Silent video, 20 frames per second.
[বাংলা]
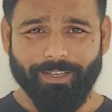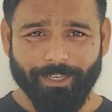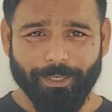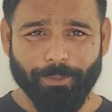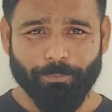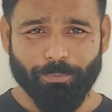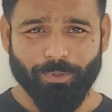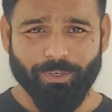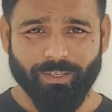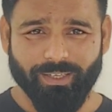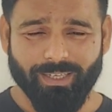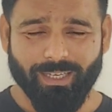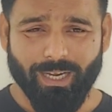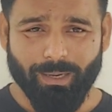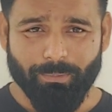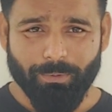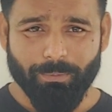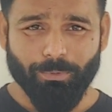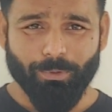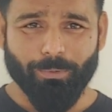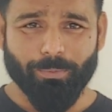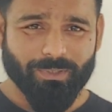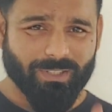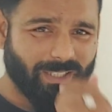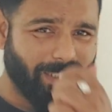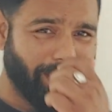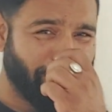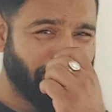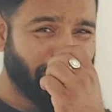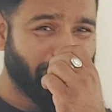এরপরে আমি বলবো যে
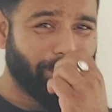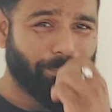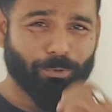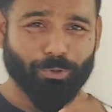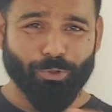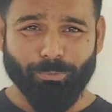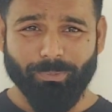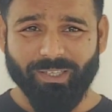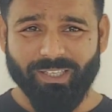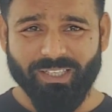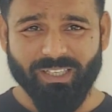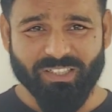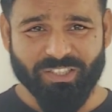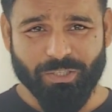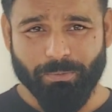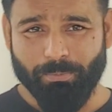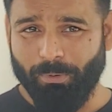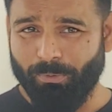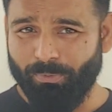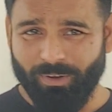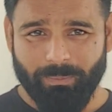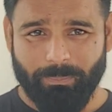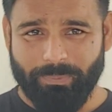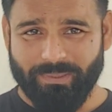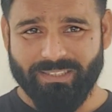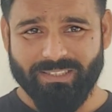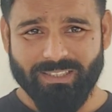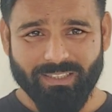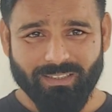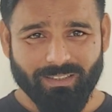লিঙ্কডিনে প্রথমে কি আসে প্রোফাইল
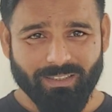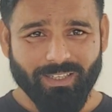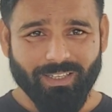পিকচার